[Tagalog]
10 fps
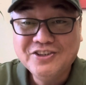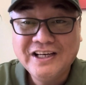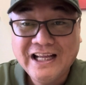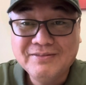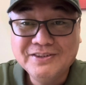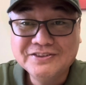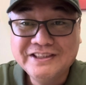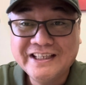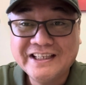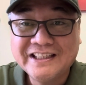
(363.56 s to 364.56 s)
nyo alam, yung
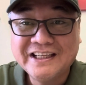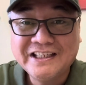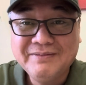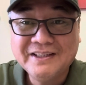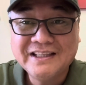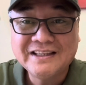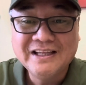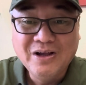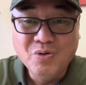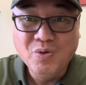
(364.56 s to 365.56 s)
secret agreement at
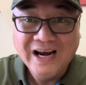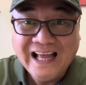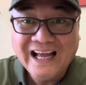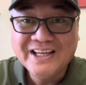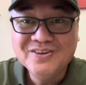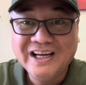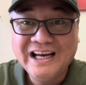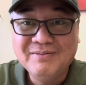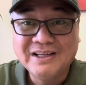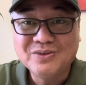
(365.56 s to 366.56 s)
wala kayong
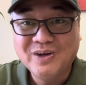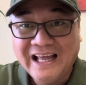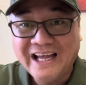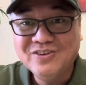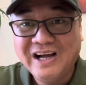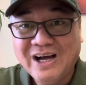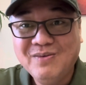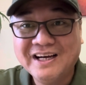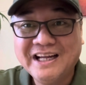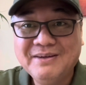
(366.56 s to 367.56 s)
alam at wala kayong
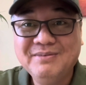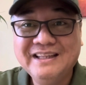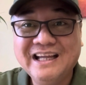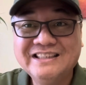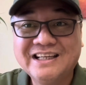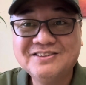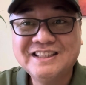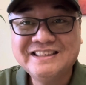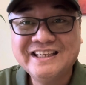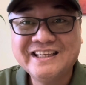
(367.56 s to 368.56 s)
hawak na ebidensya ro
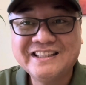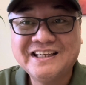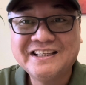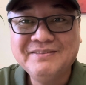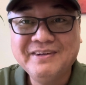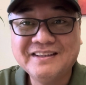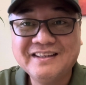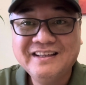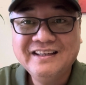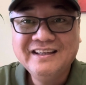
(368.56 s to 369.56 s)
sa secret agreement,
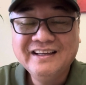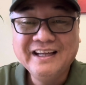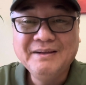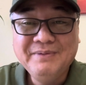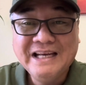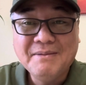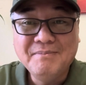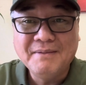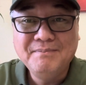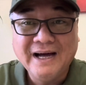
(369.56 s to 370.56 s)
eh
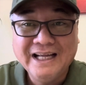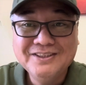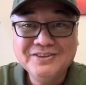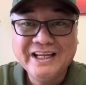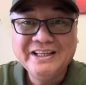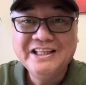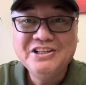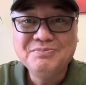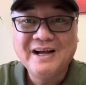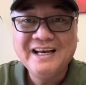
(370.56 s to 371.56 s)
binabakbakan nyo na eh, hindi
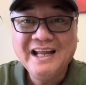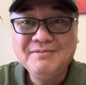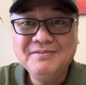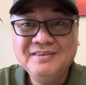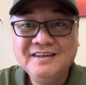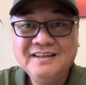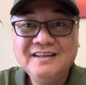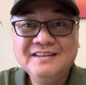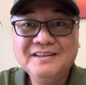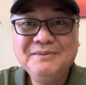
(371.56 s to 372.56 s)
nyo pa alam.
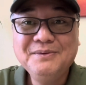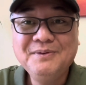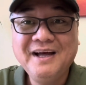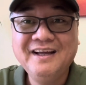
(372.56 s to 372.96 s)
Di ba ba?